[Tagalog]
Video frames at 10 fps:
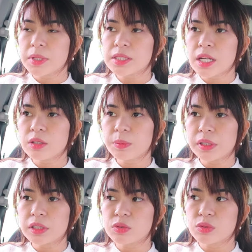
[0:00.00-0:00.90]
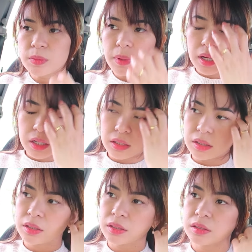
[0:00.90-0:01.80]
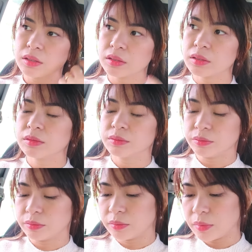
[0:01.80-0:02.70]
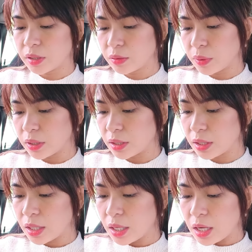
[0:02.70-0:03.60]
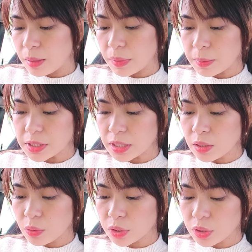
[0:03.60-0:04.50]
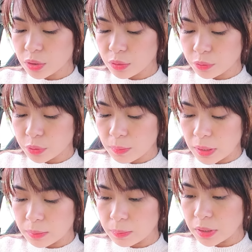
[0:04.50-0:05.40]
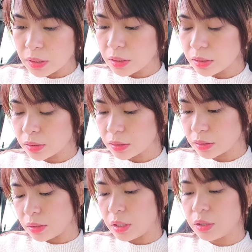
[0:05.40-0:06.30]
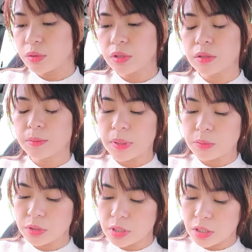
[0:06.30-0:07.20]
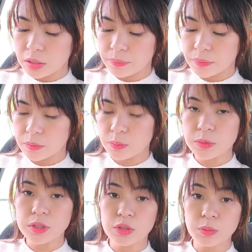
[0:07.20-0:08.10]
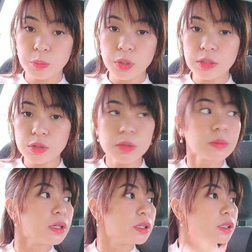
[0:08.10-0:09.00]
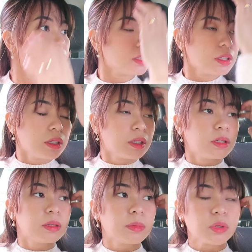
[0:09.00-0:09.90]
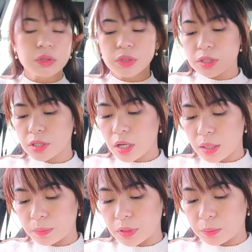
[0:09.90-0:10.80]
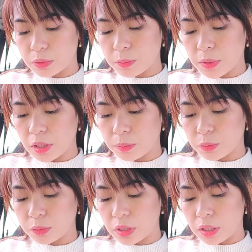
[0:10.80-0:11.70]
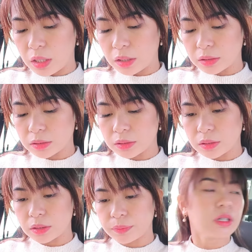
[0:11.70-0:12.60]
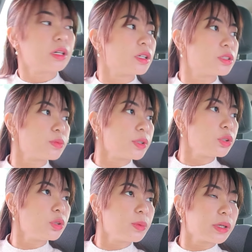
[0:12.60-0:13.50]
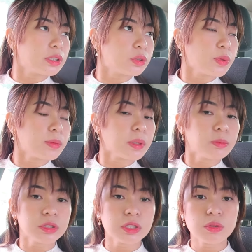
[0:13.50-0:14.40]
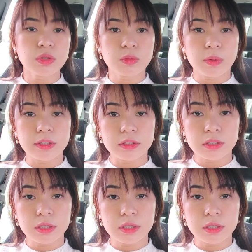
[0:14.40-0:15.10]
Mas kano pa tatso sa bahay. Anyway. Mommy's gonna order your food, baby. Uh, your bubble tea. So, pwede ko siya ma-order ma sa app, tapos pick up ko na lang. So, what do you want? What maputi do you want?